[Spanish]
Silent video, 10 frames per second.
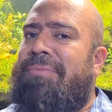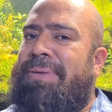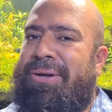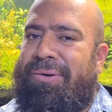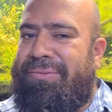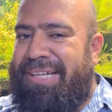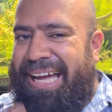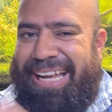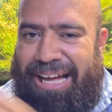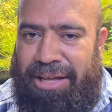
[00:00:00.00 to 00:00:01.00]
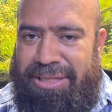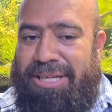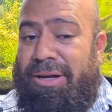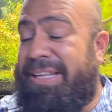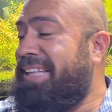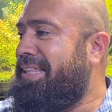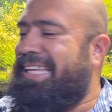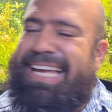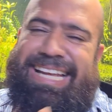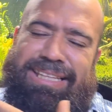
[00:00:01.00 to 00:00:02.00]
pero eh, así, antes
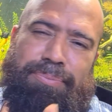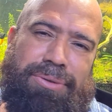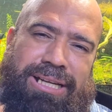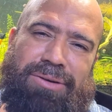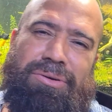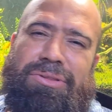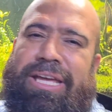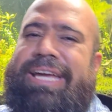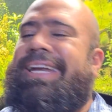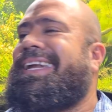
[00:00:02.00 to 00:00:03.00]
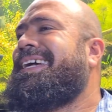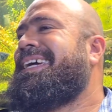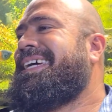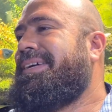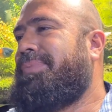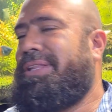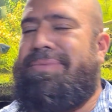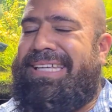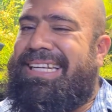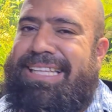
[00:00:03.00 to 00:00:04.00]
que la gente pudiera conocer, pues
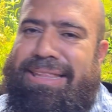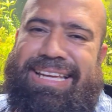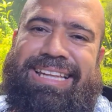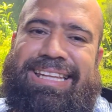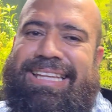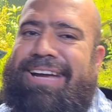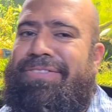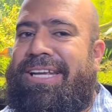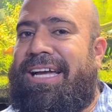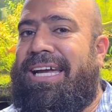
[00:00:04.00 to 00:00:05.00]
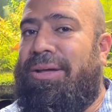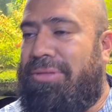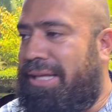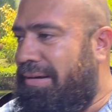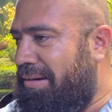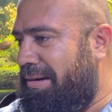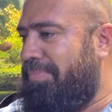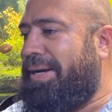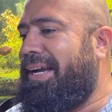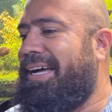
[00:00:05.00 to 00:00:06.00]
imagínate esa gente de África que la usaba
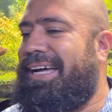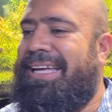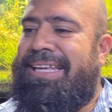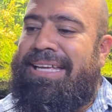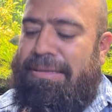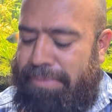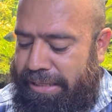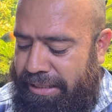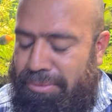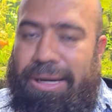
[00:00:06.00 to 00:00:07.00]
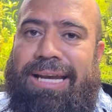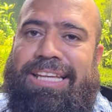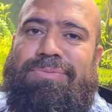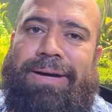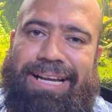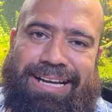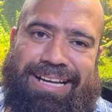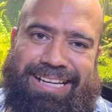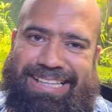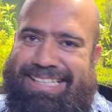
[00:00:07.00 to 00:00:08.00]
para, rituales,
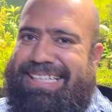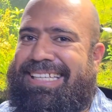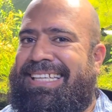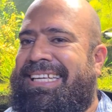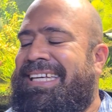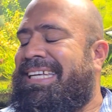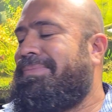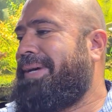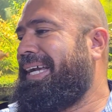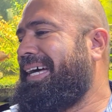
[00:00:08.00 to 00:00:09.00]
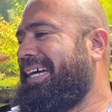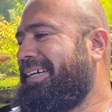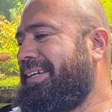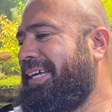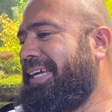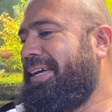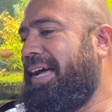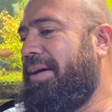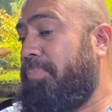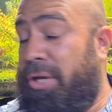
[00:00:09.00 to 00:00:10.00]
para, para
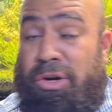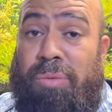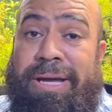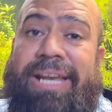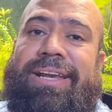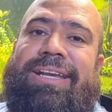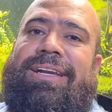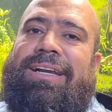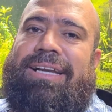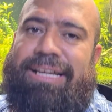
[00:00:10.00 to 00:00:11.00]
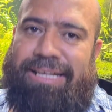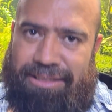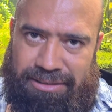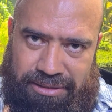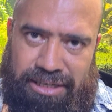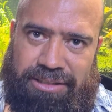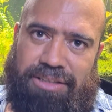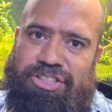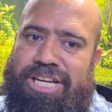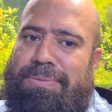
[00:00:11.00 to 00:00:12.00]
eh, poder comer eh,
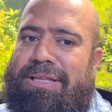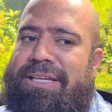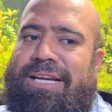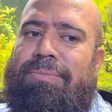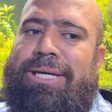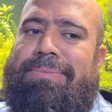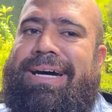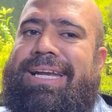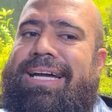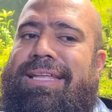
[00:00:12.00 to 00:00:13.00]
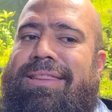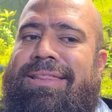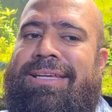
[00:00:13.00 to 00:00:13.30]
ciertas hierbas que eran muy amargas,